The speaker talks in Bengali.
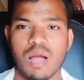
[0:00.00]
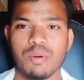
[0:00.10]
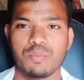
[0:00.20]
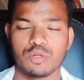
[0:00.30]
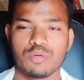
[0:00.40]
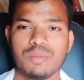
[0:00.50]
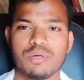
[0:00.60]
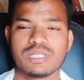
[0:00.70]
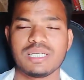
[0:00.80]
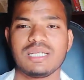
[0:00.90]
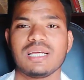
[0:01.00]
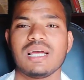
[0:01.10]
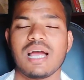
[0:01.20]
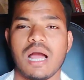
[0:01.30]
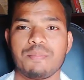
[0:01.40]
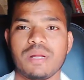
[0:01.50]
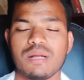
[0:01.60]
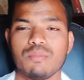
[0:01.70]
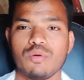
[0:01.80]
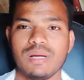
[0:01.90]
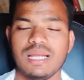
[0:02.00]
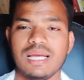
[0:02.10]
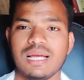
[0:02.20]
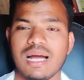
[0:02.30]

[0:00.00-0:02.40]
আমি প্রথমেই বলছি আপনার মোবাইলে